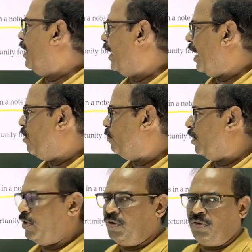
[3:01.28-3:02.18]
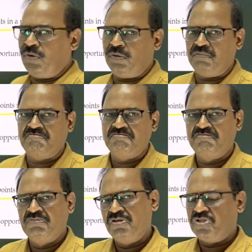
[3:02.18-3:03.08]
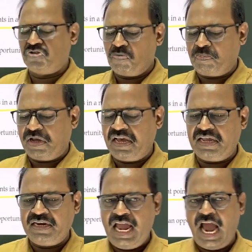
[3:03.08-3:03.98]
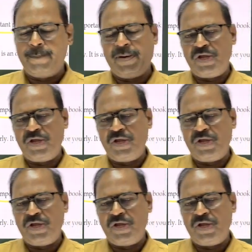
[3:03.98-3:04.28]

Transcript: டிரைவ் பண்ணணும் சூப்பர் அப்போ